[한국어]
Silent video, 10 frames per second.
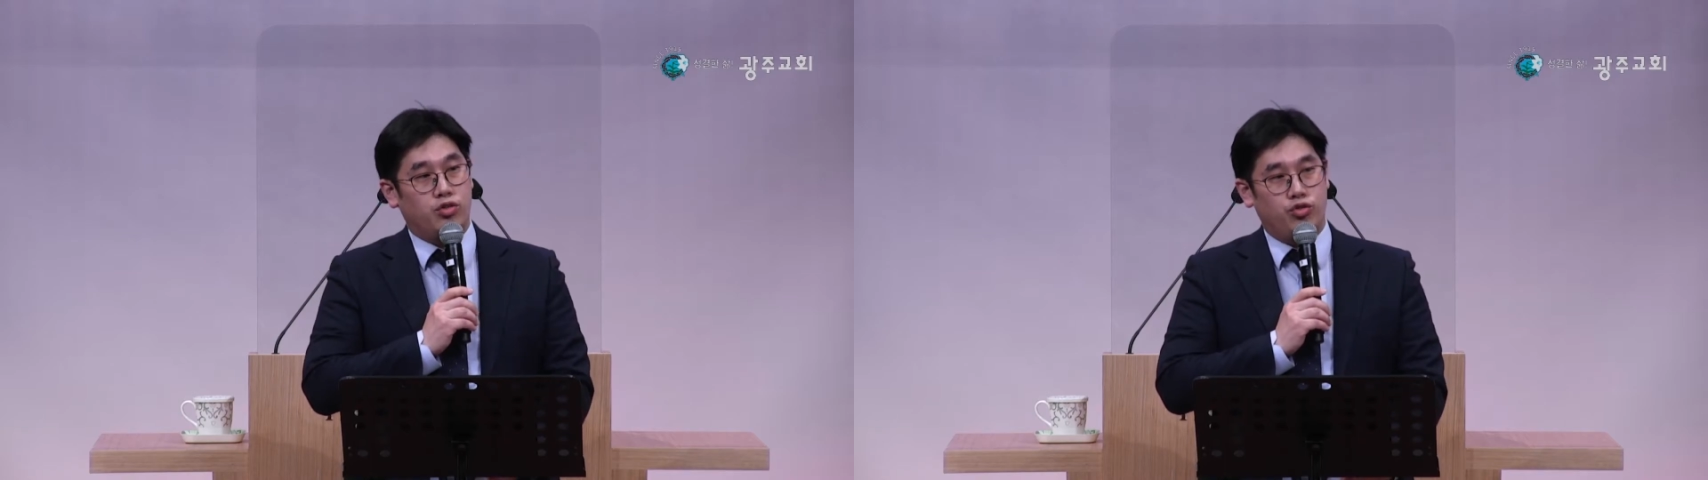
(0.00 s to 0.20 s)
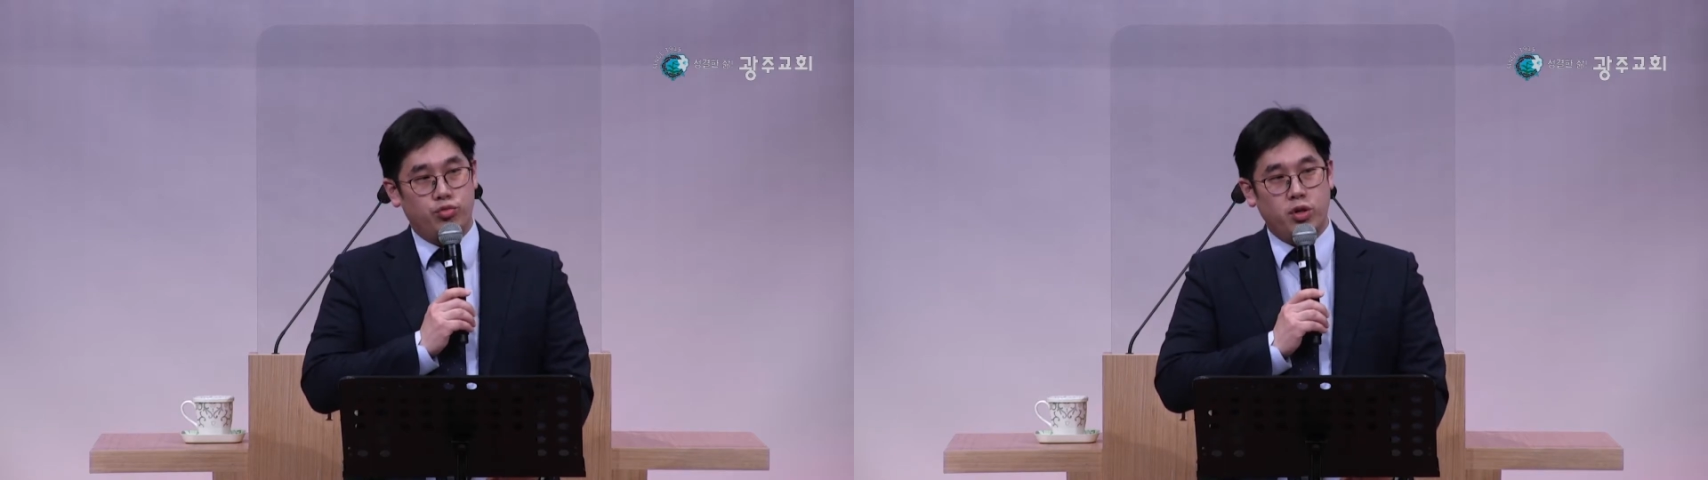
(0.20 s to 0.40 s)

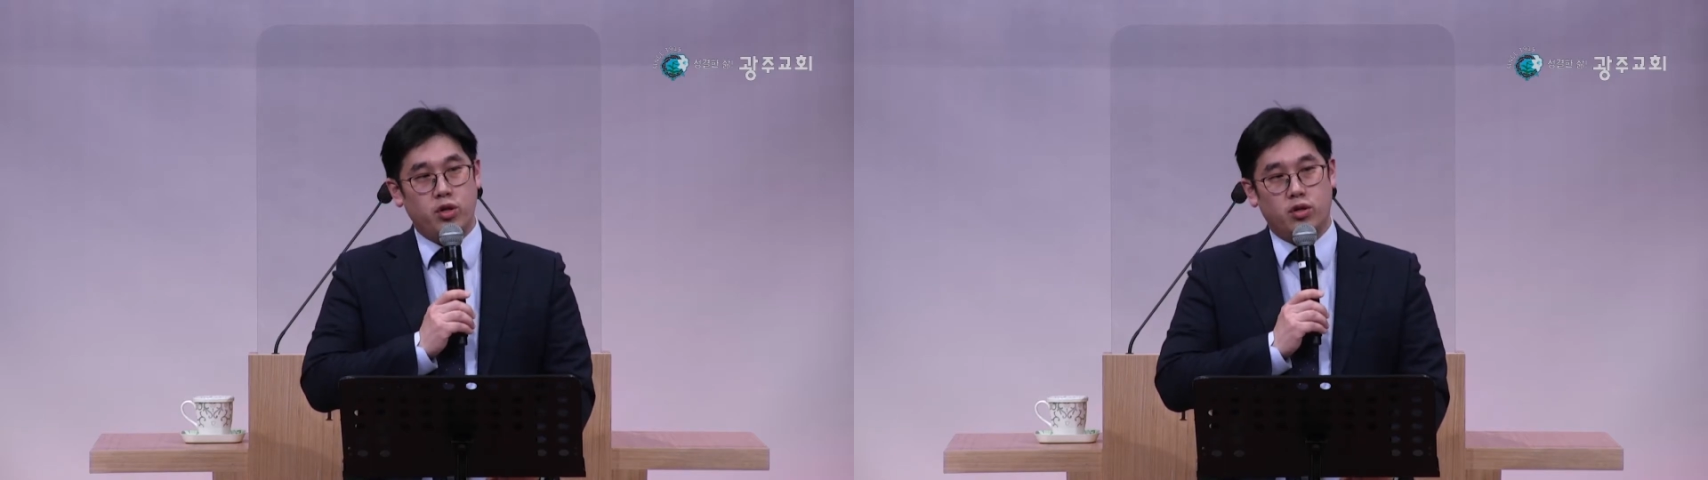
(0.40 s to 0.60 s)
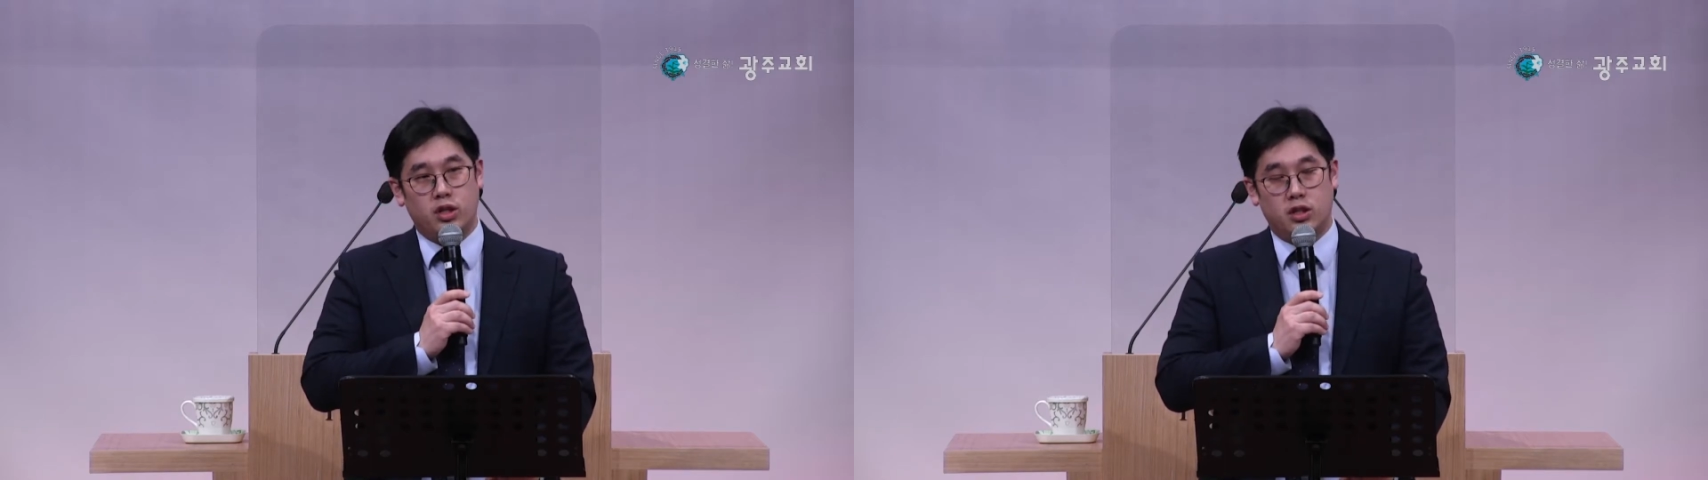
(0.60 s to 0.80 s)

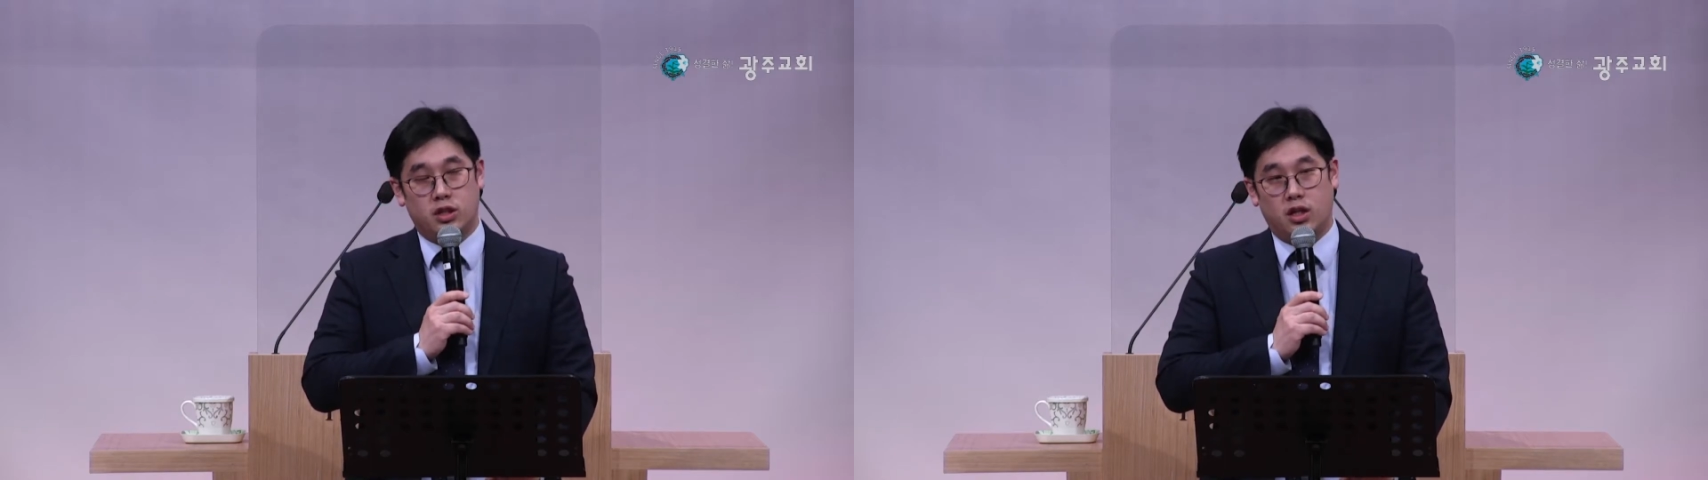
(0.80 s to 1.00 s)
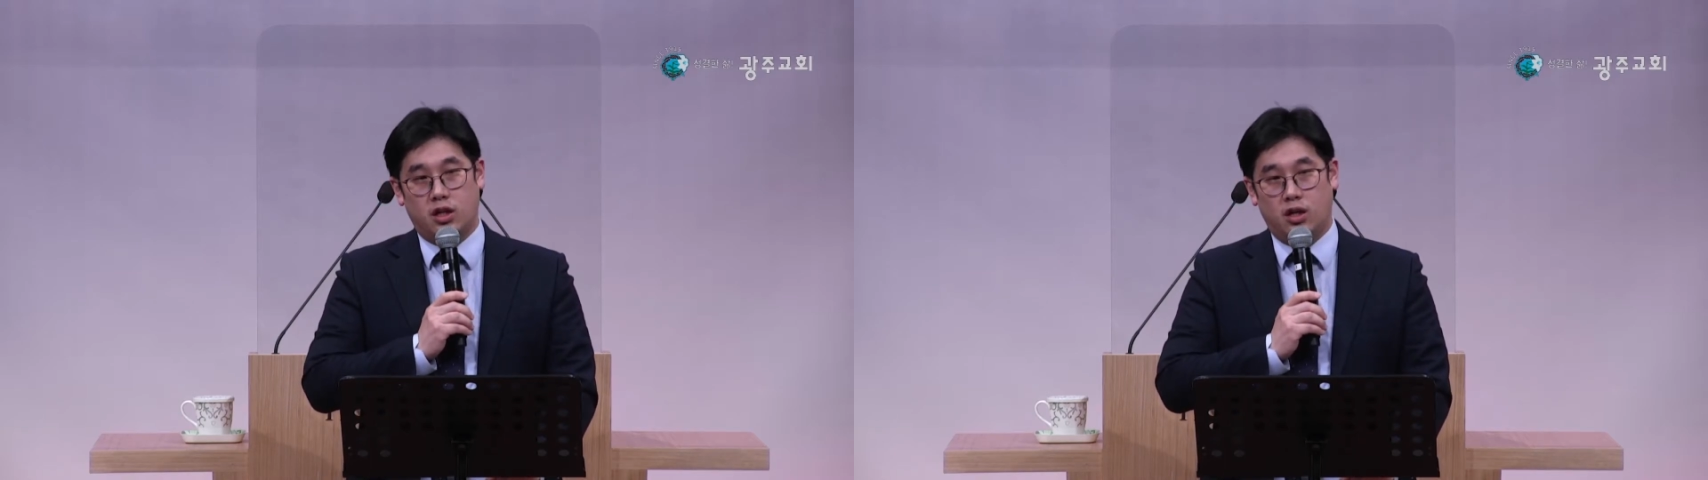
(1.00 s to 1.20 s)
유명
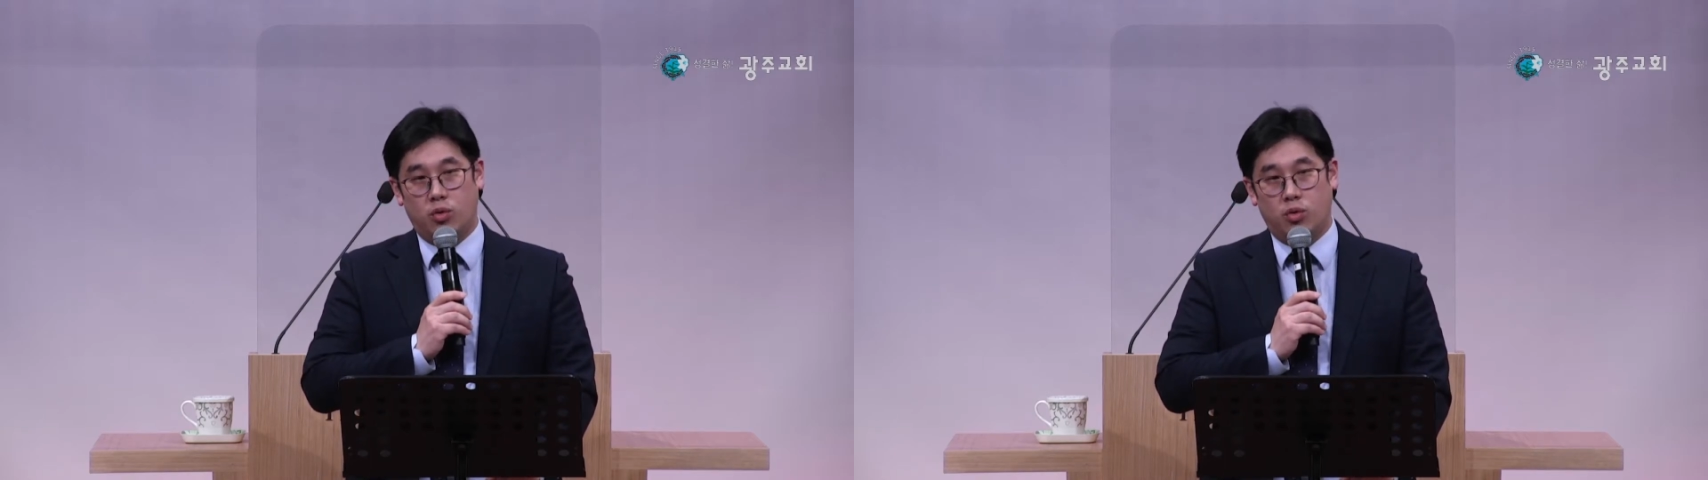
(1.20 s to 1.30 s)
인사가